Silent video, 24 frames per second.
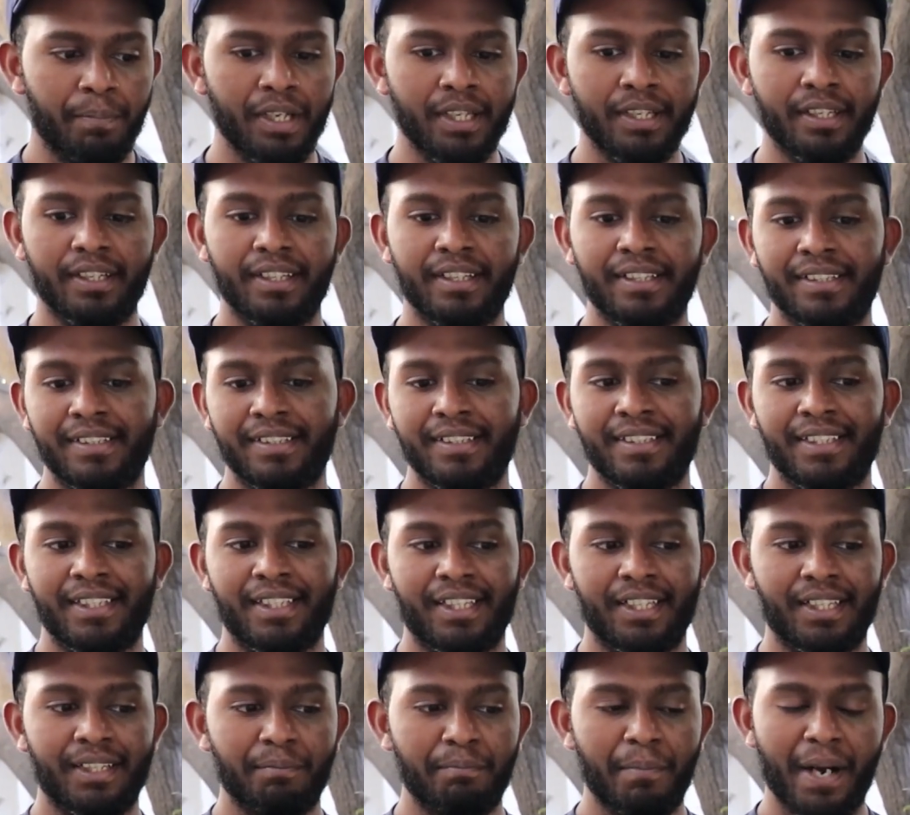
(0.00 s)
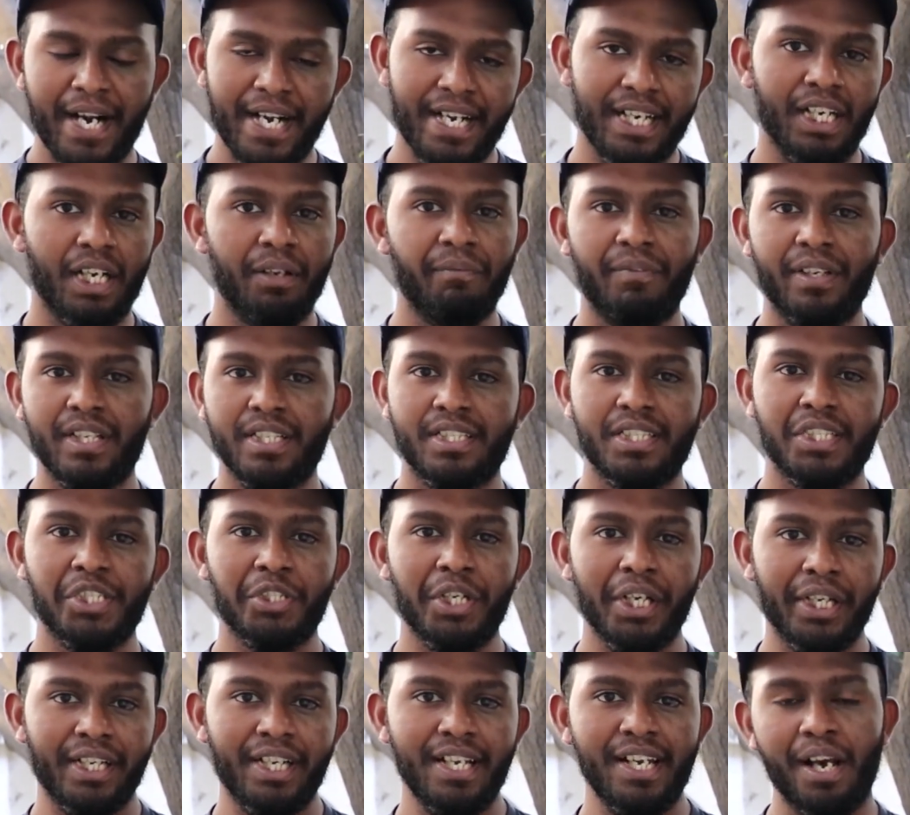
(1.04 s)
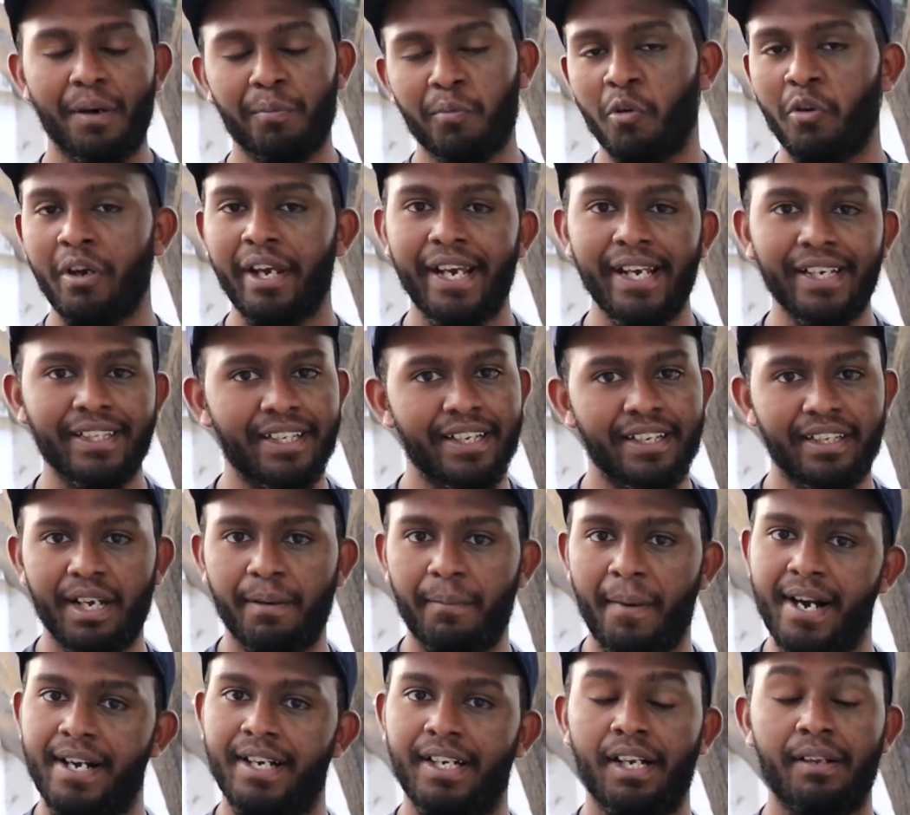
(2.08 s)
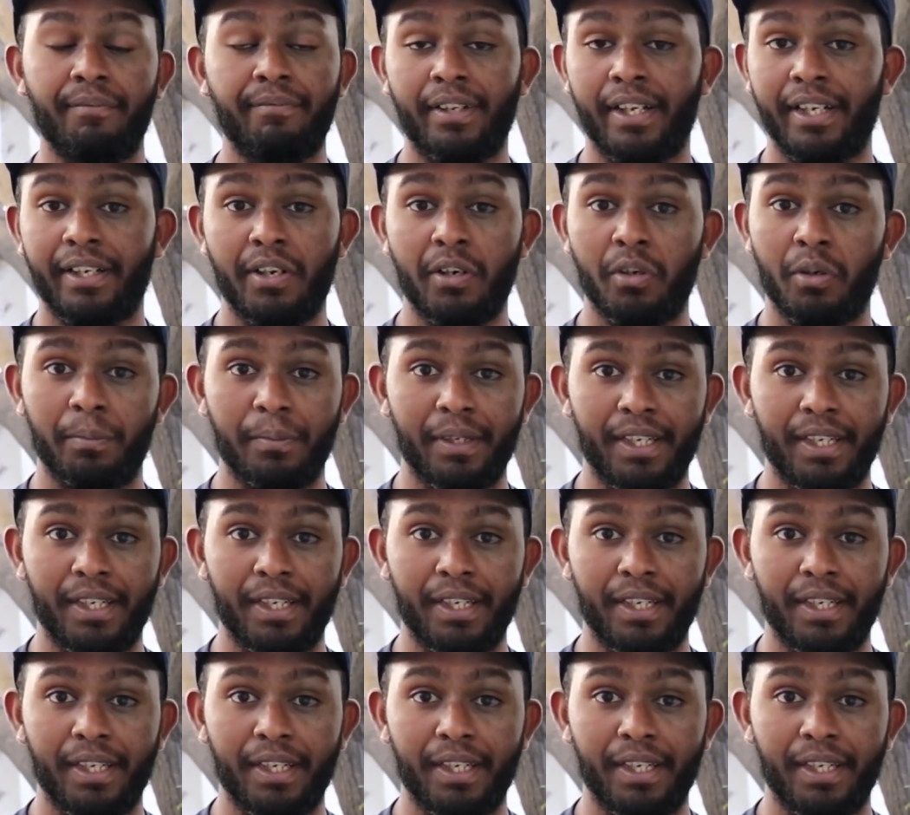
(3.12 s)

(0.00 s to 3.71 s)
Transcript: पर बैटरी लाइफ ये स्ट्रिक्टली आपको एक दिन का बैटरी लाइफ देखने को